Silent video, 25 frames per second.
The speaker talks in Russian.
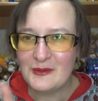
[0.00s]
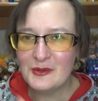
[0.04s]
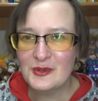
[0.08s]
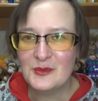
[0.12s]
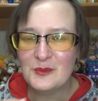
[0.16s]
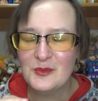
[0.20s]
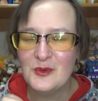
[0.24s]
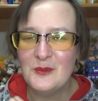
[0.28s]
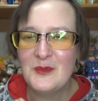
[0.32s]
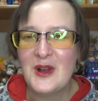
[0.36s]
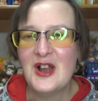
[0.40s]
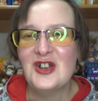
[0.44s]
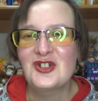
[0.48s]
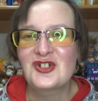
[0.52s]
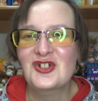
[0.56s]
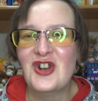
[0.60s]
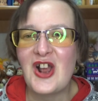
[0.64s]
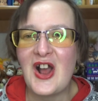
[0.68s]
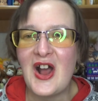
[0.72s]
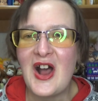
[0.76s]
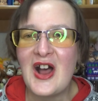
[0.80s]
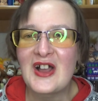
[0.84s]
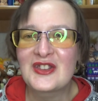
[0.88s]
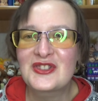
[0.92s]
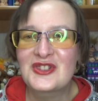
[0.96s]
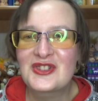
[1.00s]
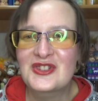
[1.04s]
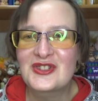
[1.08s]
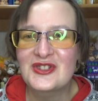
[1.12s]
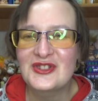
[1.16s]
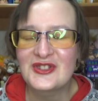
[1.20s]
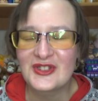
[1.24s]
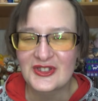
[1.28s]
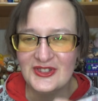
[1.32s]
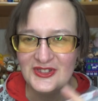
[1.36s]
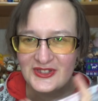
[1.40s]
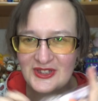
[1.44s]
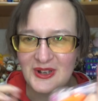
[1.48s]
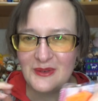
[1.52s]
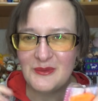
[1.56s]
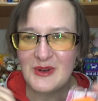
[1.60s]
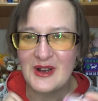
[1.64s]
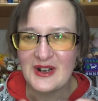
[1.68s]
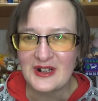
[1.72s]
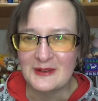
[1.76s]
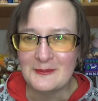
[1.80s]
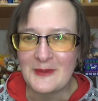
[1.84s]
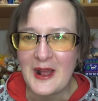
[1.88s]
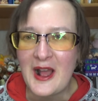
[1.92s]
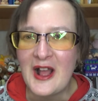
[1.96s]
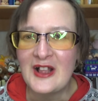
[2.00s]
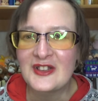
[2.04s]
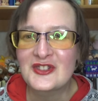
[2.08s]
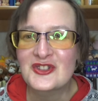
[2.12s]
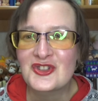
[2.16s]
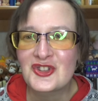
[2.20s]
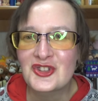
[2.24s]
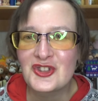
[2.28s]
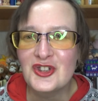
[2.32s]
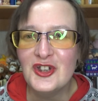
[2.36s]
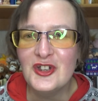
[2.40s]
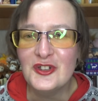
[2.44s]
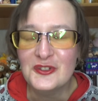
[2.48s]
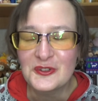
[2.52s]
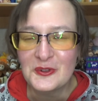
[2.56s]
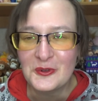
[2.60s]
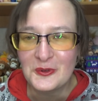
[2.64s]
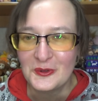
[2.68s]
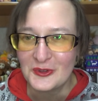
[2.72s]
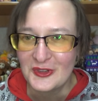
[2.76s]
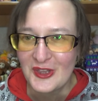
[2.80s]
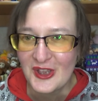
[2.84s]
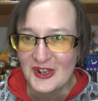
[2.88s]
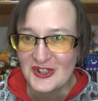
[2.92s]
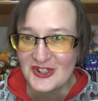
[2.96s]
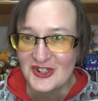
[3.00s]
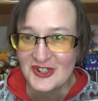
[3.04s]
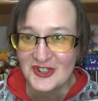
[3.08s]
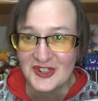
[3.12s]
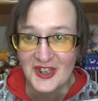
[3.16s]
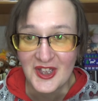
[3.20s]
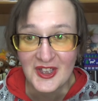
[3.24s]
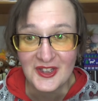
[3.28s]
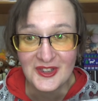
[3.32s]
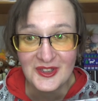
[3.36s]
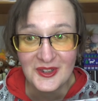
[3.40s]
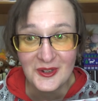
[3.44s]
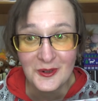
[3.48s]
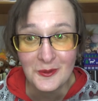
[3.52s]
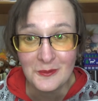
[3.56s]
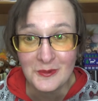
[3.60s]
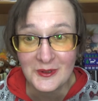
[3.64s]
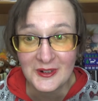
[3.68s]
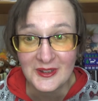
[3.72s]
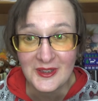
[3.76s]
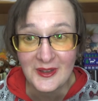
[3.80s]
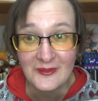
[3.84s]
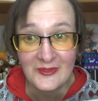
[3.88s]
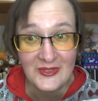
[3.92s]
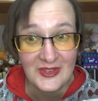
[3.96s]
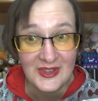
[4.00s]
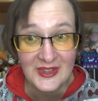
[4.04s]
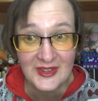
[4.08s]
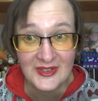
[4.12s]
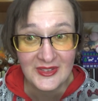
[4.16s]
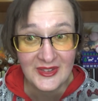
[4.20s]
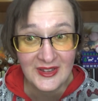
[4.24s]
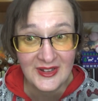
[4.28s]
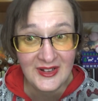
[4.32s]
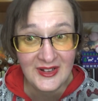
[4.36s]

вот бумажка от, над товаром оцену уточняйте у продавца на